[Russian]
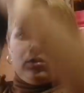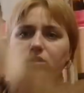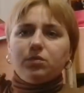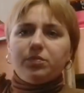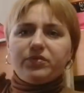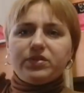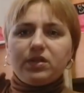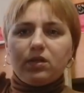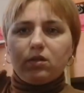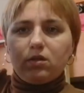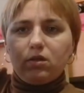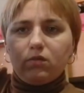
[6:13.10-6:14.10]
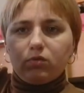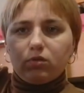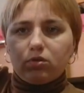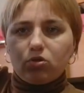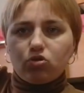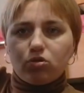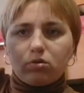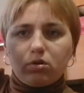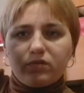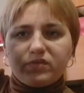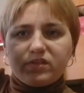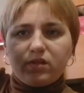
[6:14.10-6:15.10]
Вот они по всей длине, вот эта
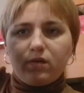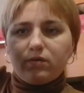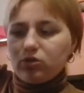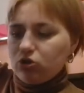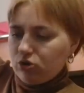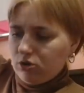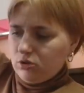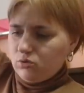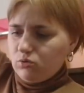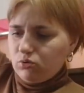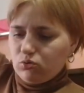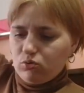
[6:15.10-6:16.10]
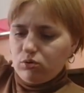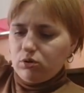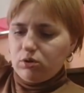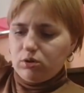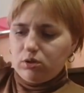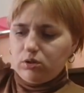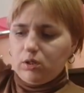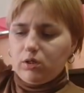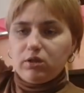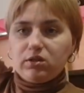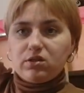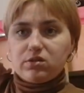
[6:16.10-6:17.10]
черная вставочка идет. Тоненькие,
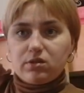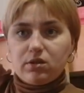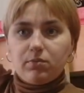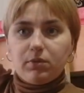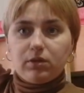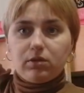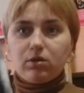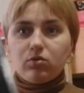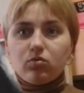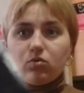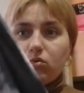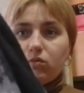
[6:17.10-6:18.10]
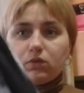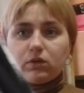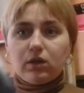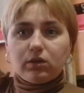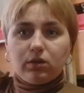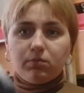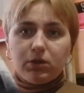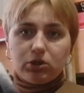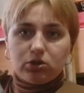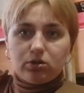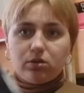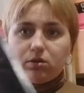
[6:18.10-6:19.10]
на лето самое трико. Вот как
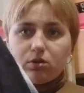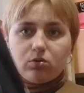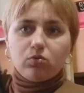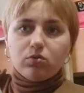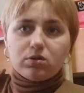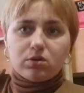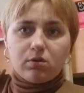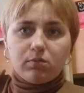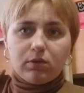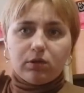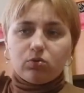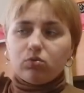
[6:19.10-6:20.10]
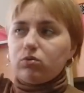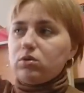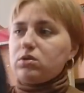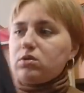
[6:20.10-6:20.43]
домашнее трико, самое то